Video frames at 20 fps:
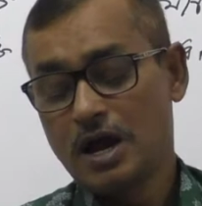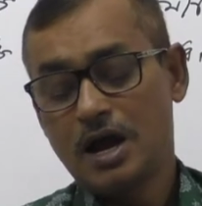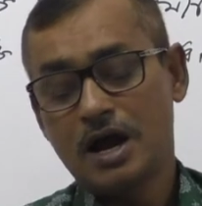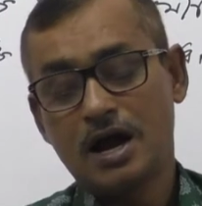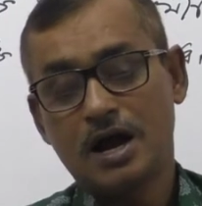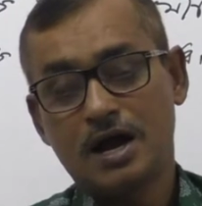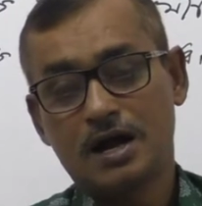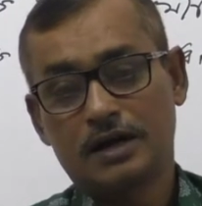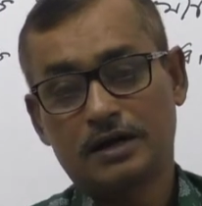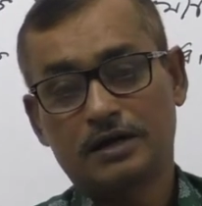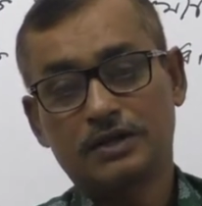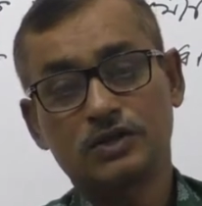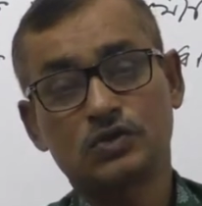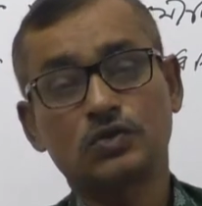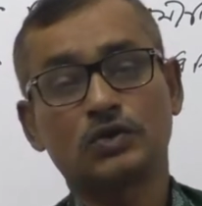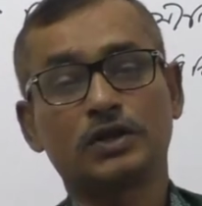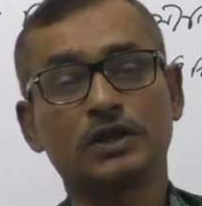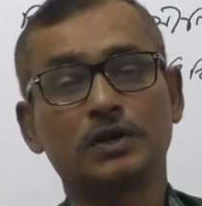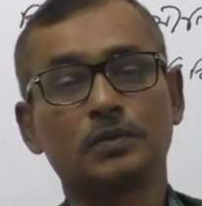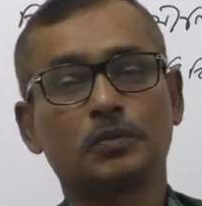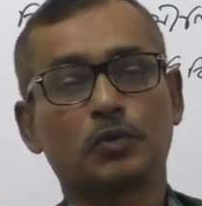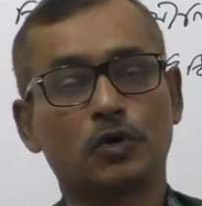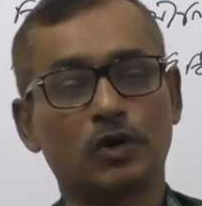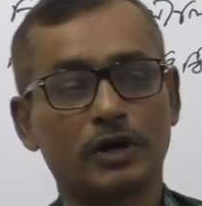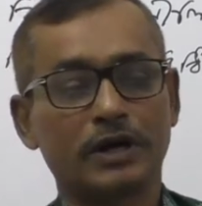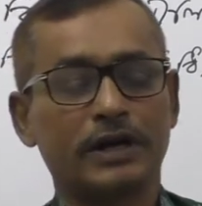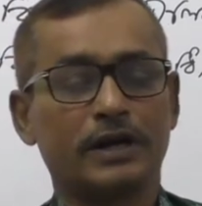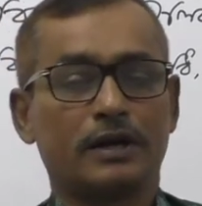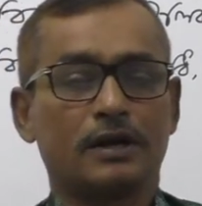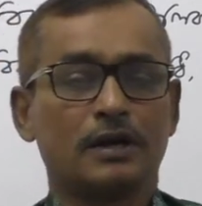আর কিছুদিন
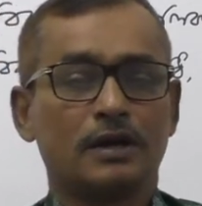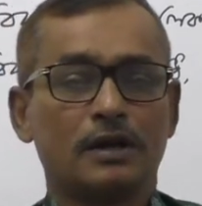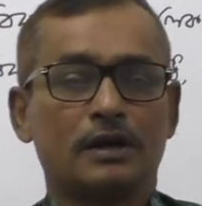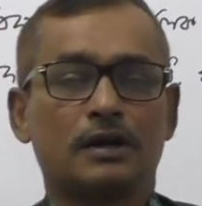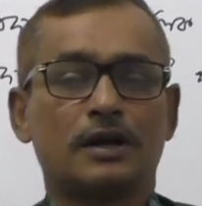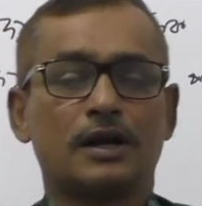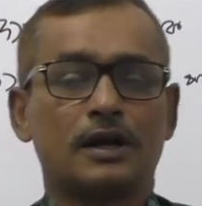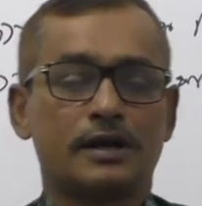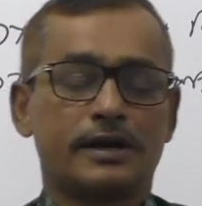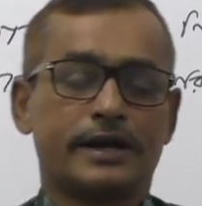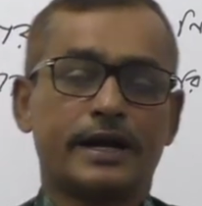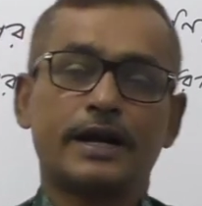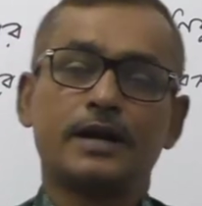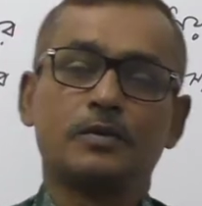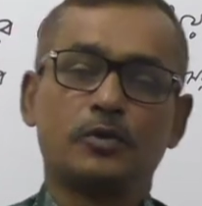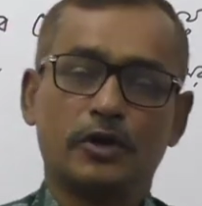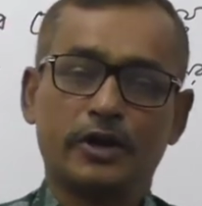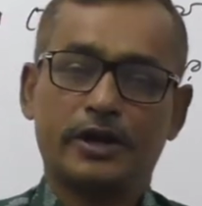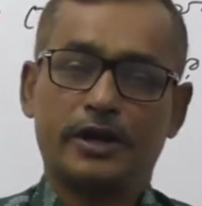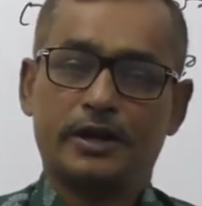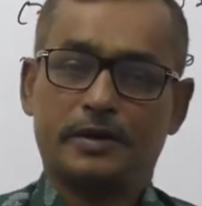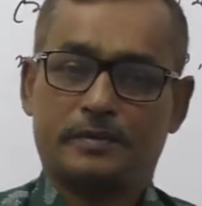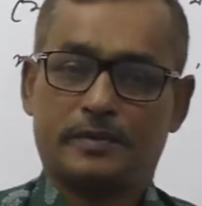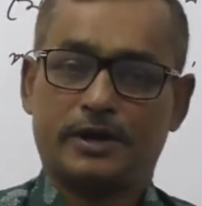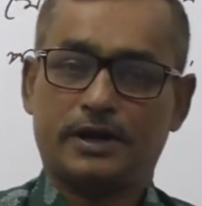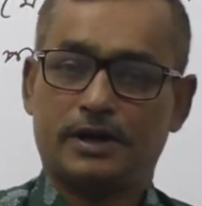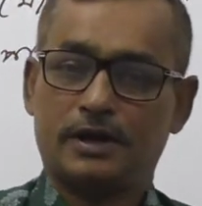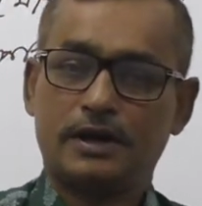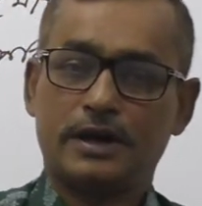পরে নাহলে গাইড বই কিনবা